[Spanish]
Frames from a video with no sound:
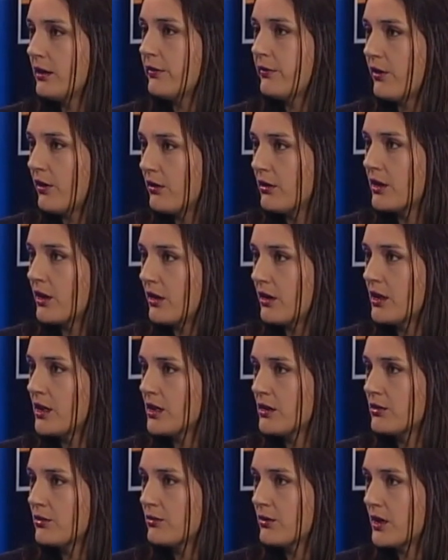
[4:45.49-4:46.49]

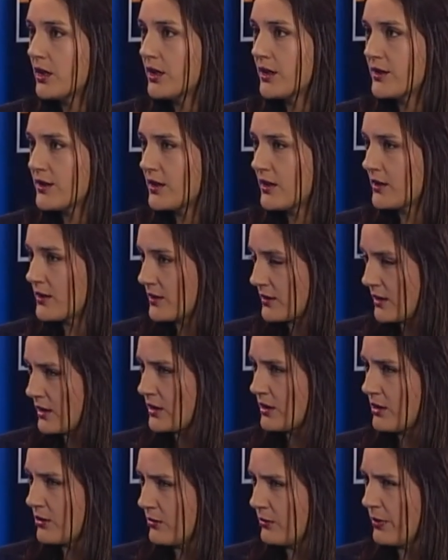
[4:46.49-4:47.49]
favorable con una crisis
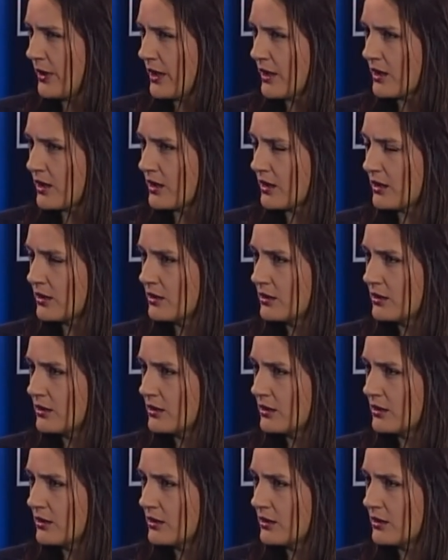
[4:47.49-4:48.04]
externa compleja.